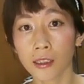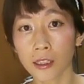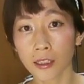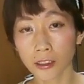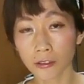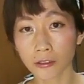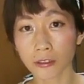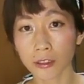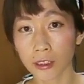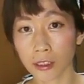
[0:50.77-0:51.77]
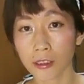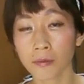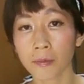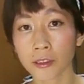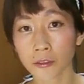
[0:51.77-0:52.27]
正しく
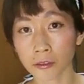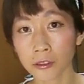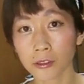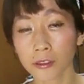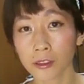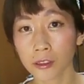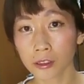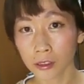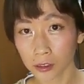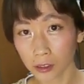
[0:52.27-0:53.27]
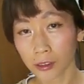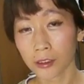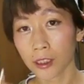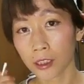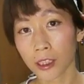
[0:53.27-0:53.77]
場所を
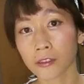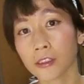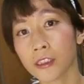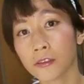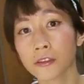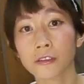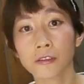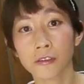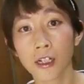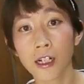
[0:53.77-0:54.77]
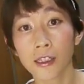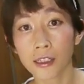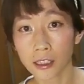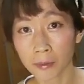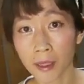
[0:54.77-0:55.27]
的確に押すことが
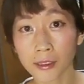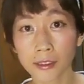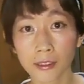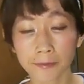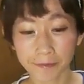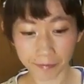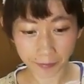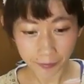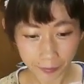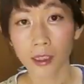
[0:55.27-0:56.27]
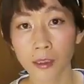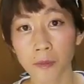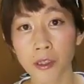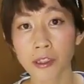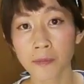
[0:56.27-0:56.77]
できます、はい、
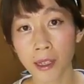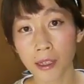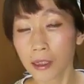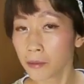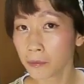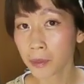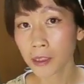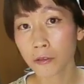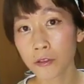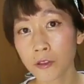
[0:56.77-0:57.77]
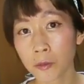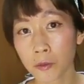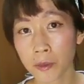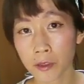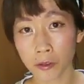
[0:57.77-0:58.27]
3つ目万能
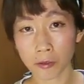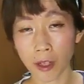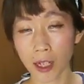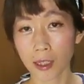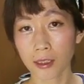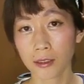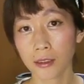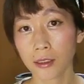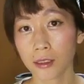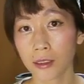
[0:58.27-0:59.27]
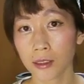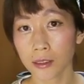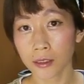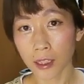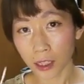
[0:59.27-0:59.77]
壺3つは
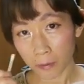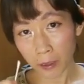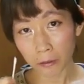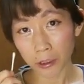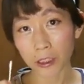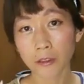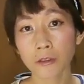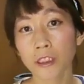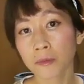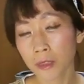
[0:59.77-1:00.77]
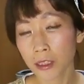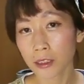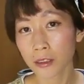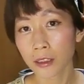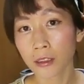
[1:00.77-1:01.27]
斜め押しをしま
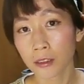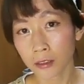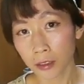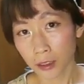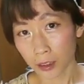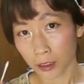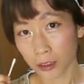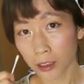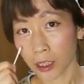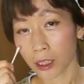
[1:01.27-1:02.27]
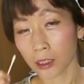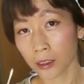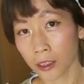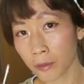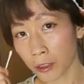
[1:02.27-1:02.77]
す下
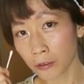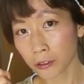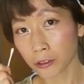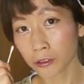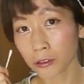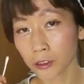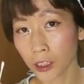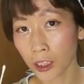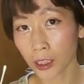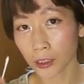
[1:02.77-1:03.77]
斜め45度か